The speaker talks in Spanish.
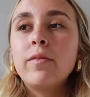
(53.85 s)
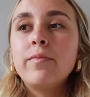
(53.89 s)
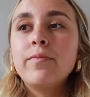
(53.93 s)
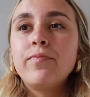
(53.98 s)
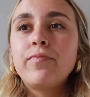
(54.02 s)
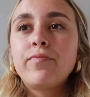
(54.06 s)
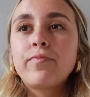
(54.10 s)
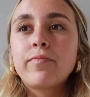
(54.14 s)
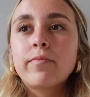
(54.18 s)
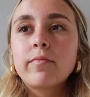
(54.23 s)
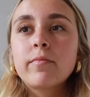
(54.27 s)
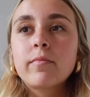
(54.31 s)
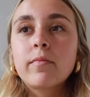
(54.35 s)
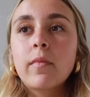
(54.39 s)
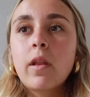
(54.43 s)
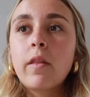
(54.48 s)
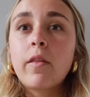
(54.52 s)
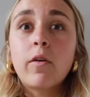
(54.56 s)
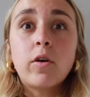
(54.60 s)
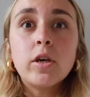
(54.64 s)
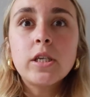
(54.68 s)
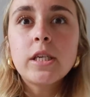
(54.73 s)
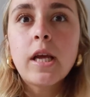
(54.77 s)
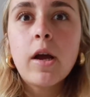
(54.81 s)
Mm,
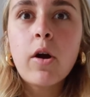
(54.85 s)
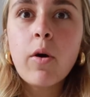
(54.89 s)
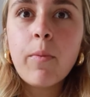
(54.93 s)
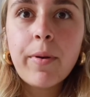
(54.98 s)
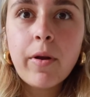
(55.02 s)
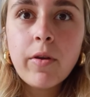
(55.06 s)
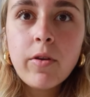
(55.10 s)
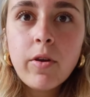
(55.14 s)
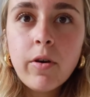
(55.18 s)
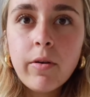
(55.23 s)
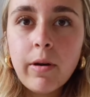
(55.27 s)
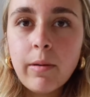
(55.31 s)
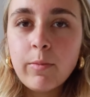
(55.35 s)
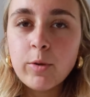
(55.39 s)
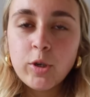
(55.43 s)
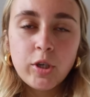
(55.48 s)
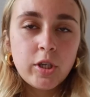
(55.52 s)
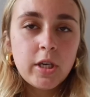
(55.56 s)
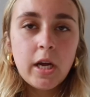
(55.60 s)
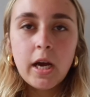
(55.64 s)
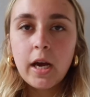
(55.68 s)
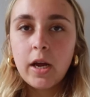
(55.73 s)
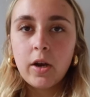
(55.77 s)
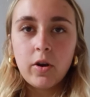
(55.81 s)
Digo, es que he comprado yo, vamos, o
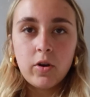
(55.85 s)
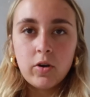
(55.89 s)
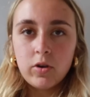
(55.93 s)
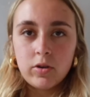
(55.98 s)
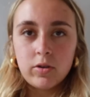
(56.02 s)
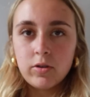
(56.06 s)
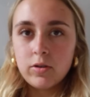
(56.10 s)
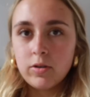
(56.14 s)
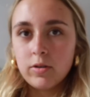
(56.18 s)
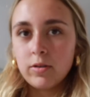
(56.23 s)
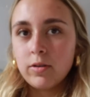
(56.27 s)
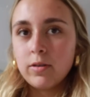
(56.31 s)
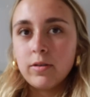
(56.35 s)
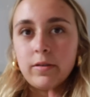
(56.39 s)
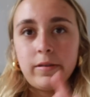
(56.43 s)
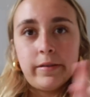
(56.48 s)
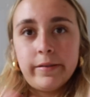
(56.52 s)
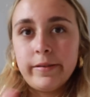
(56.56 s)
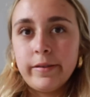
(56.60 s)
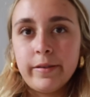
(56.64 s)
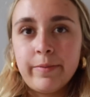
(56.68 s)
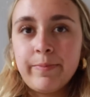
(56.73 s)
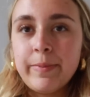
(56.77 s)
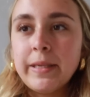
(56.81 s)
sea, que no,
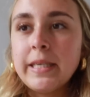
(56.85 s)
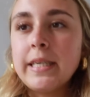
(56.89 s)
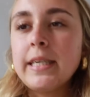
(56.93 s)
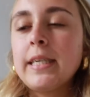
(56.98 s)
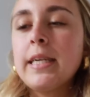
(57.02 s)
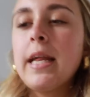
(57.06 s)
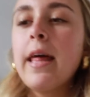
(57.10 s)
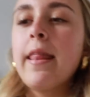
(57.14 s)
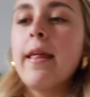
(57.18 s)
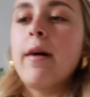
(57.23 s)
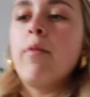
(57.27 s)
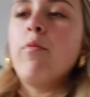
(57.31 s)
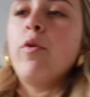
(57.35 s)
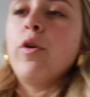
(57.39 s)
os penséis nada.